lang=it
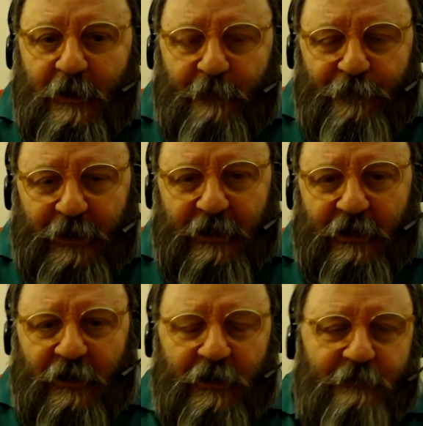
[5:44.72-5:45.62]

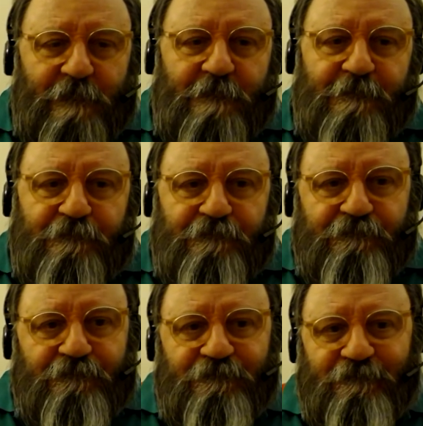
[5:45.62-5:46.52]
per
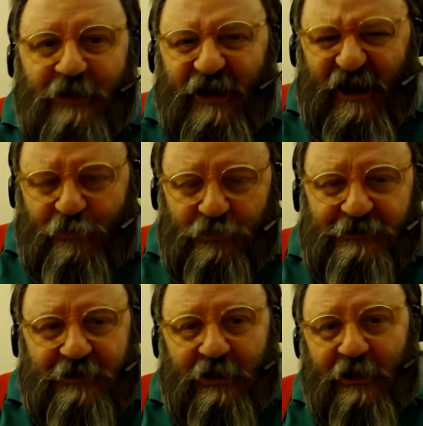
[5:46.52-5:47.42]

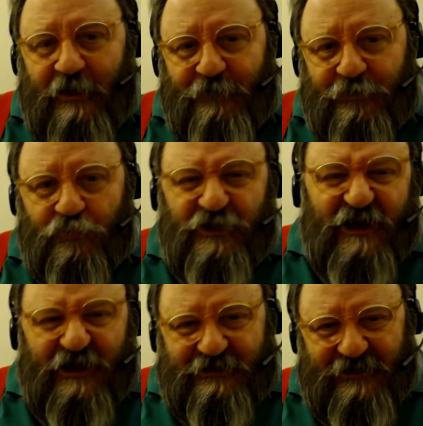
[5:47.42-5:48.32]
acquisire l'abitudine
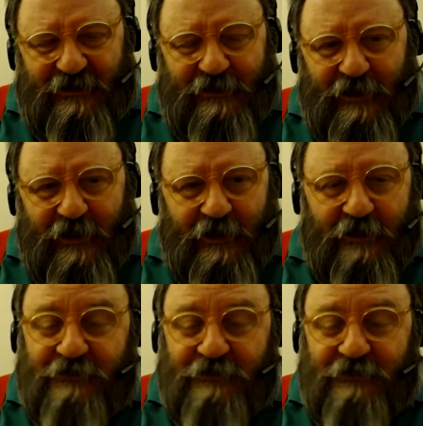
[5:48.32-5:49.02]
a staccare,